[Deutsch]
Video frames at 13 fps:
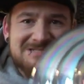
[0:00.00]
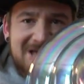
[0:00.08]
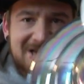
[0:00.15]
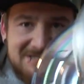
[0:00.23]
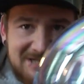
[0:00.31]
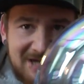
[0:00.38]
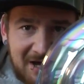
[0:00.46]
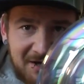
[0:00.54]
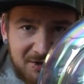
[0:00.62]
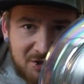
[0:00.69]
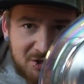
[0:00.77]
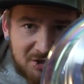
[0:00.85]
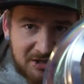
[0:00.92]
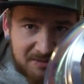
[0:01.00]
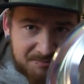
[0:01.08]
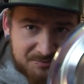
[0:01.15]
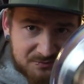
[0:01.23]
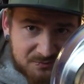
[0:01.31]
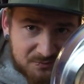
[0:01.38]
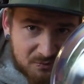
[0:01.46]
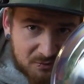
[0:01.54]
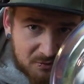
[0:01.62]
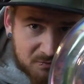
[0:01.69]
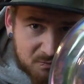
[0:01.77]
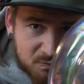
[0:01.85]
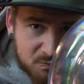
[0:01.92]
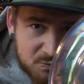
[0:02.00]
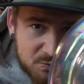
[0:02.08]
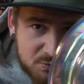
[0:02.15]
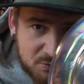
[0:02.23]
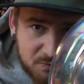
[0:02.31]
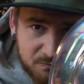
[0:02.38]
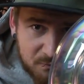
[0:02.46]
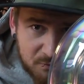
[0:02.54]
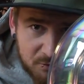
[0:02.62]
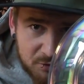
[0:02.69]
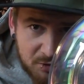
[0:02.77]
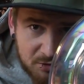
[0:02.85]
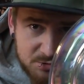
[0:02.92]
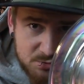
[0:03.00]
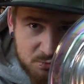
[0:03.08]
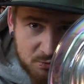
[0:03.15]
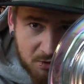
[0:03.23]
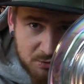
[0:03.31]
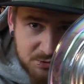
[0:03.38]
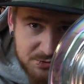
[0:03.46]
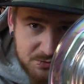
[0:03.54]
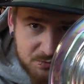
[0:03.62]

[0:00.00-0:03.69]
ist alles gerade geklebt. Ja, das sieht wirklich alles gut aus.